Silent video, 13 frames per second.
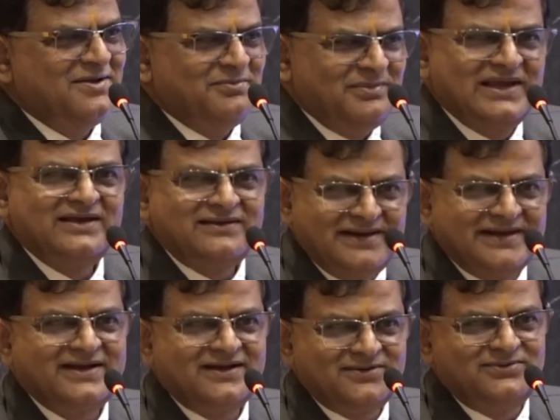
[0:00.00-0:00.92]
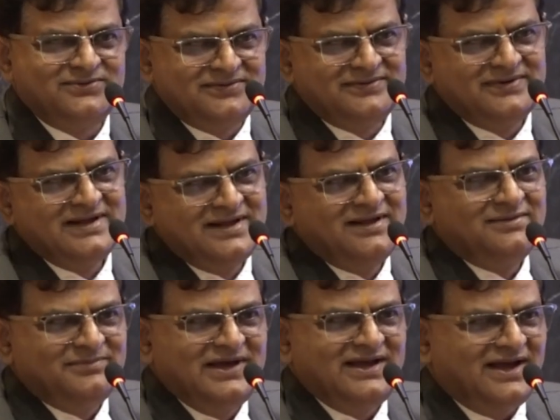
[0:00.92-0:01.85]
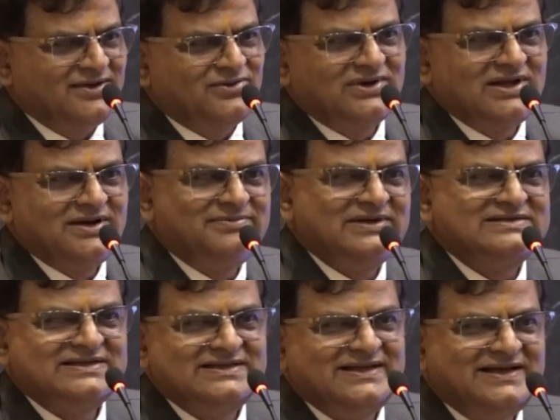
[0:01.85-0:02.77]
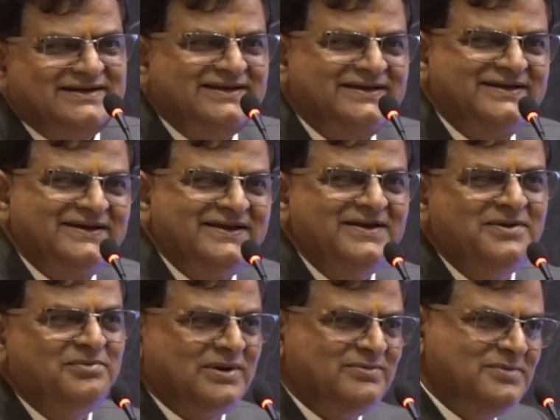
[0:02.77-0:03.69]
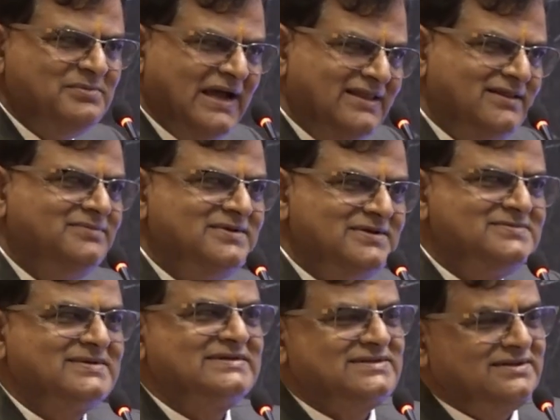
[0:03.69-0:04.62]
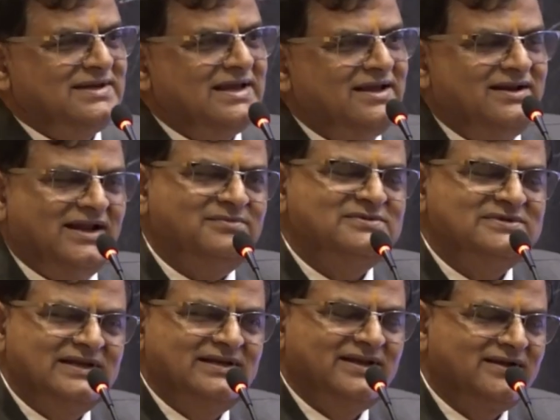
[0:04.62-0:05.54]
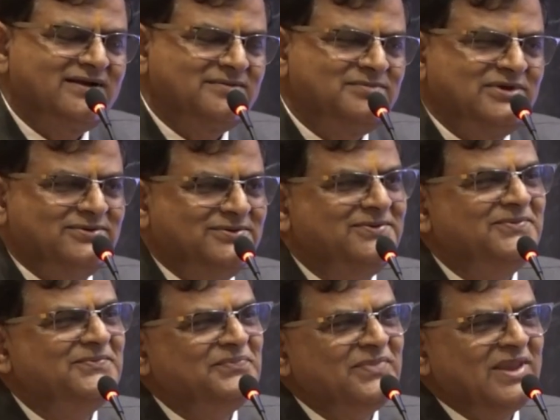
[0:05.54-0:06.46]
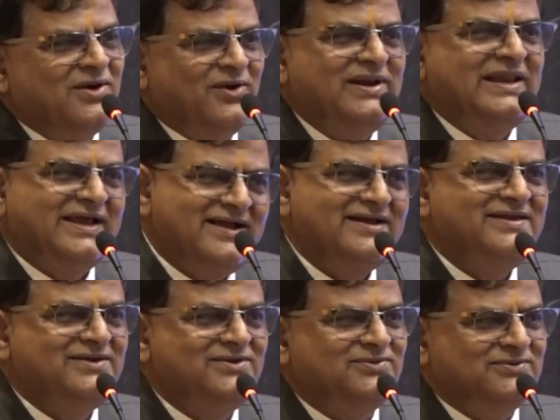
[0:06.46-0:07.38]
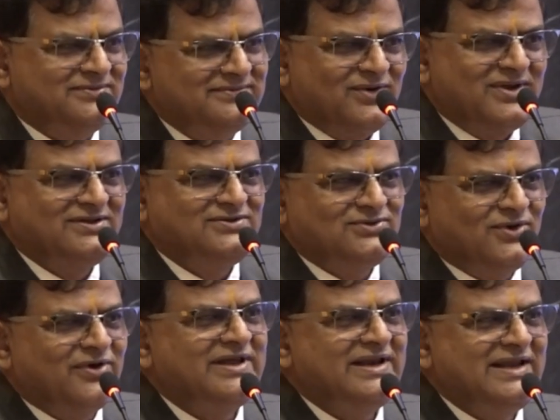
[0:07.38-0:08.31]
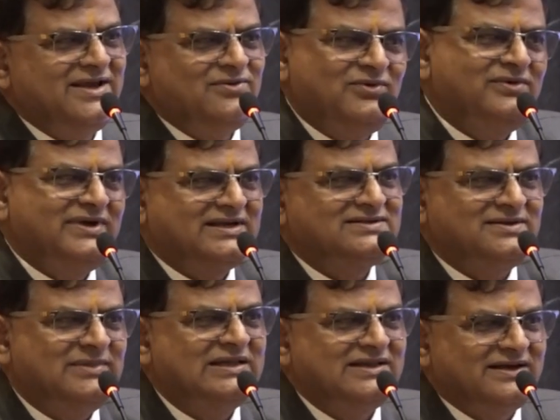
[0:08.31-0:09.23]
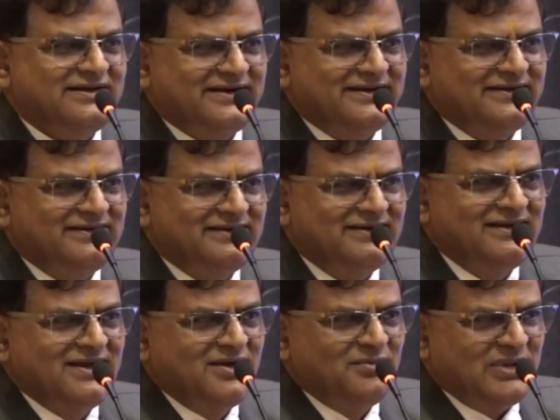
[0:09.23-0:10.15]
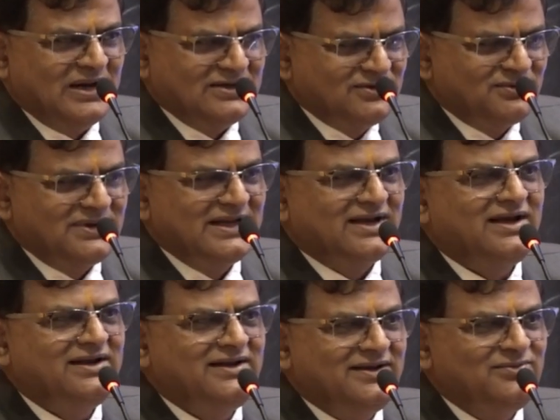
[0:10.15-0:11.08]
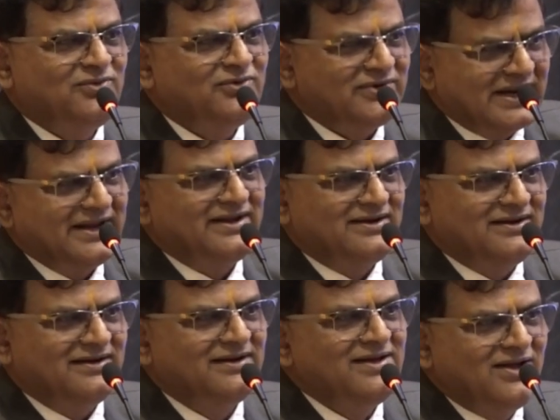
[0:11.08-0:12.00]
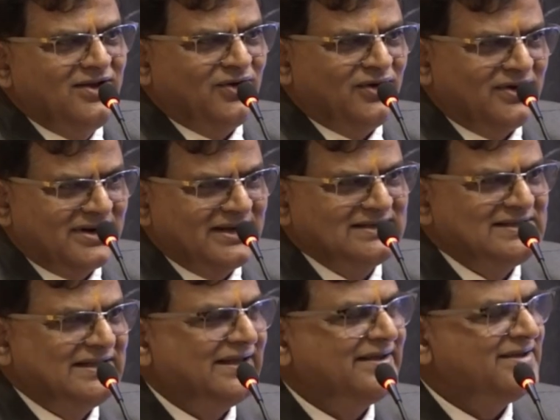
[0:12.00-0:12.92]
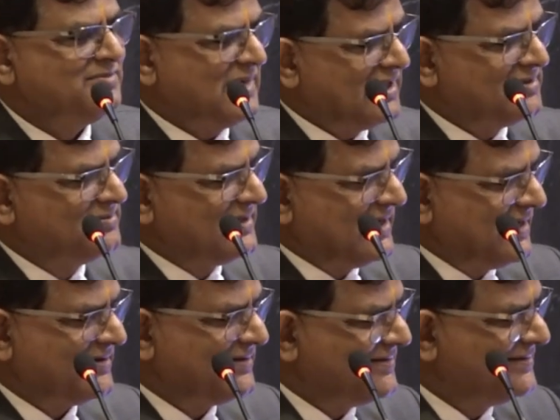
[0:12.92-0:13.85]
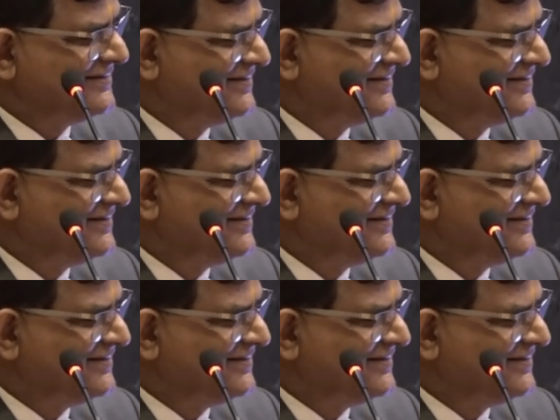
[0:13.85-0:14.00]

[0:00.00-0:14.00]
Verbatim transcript: मैं एक लेखक हूँ मैं हाईकोर्ट का परिचय दिया ठीक है पर मैं महेंद्र भीष्म के नाम से लेखक भी हूँ और लेखक ही हूँ क्योंकि जो नौकरी है वो एक समय तक रहेगी पर जो लेखन है वो रहेगा और इस देह के बाद भी रहेगा